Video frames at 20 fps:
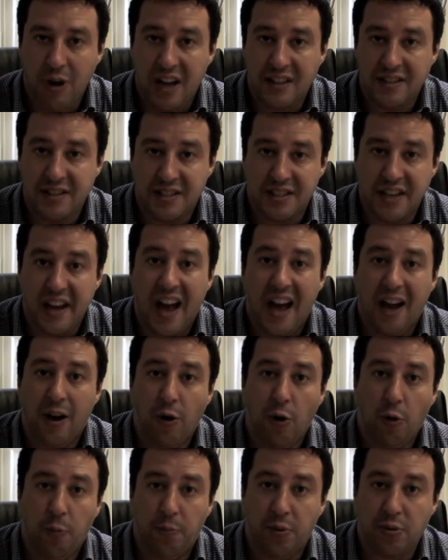anzi
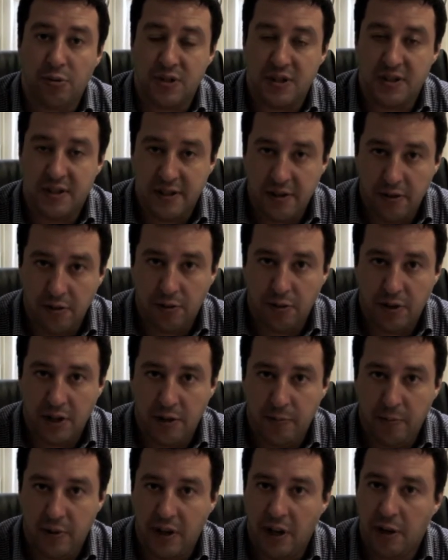
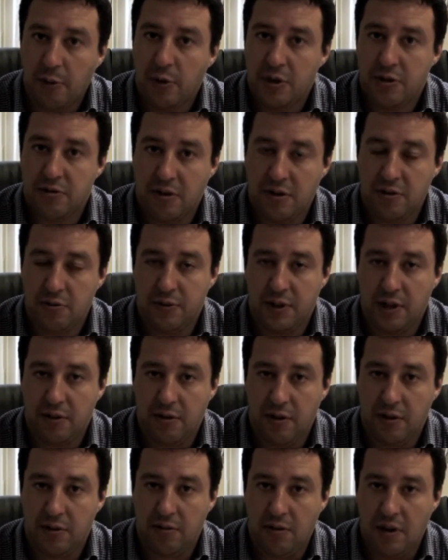all'opposizione, perché questo è il risultato
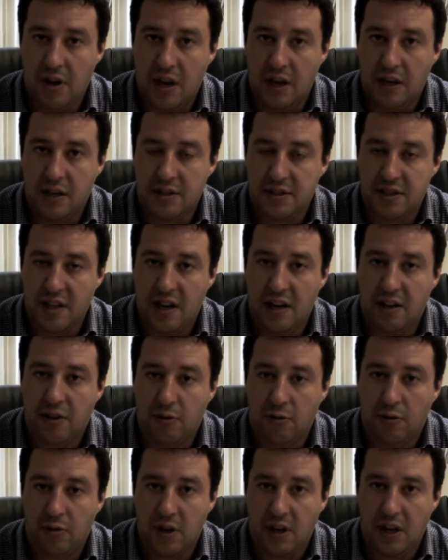elettorale, sarà
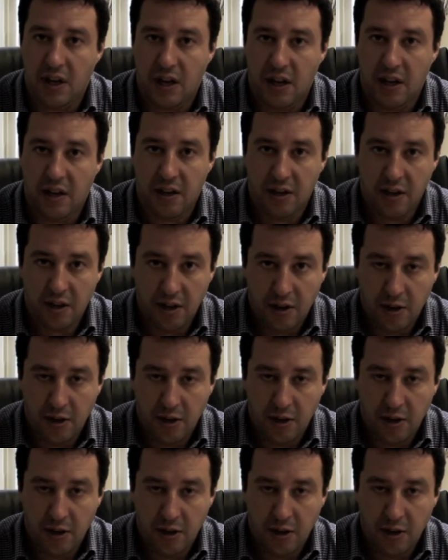ancora